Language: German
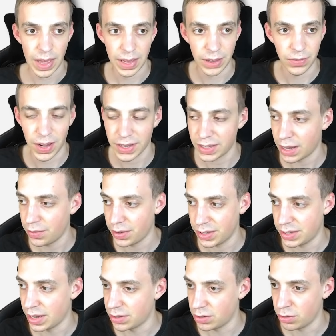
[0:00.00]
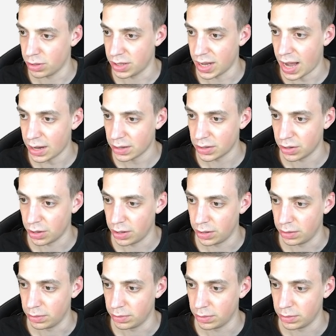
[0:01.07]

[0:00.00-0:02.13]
Ich weiß gar nicht, was ich dazu noch sagen soll.